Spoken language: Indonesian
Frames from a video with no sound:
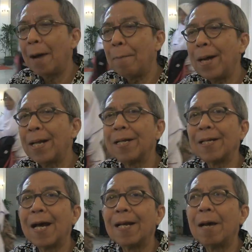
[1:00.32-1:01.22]
apa yang
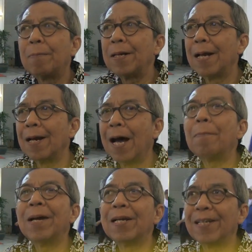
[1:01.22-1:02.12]
kita hadapi dan
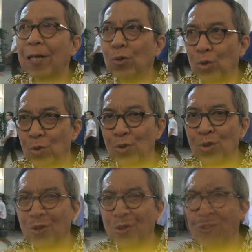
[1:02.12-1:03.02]
apa yang kita tuju.
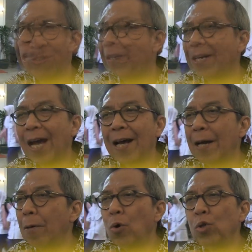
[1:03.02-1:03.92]
Kita tidak
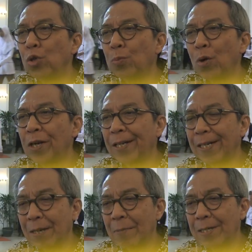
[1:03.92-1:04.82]
ada unsur
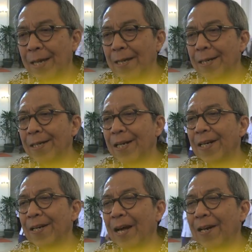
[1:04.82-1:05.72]
politik sama sekali.
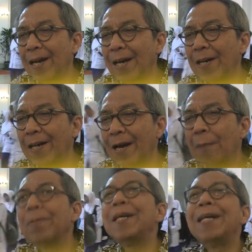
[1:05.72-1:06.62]
Yang kita adakan adalah
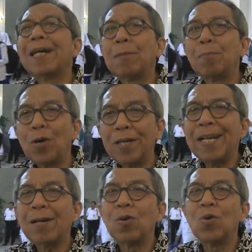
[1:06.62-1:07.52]
pendidikan
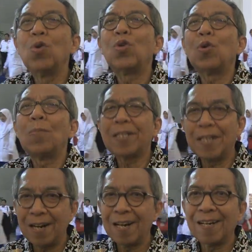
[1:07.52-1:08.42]
politik untuk
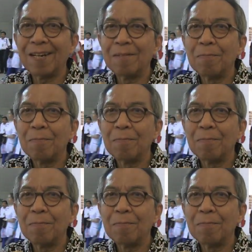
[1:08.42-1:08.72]
masyarakat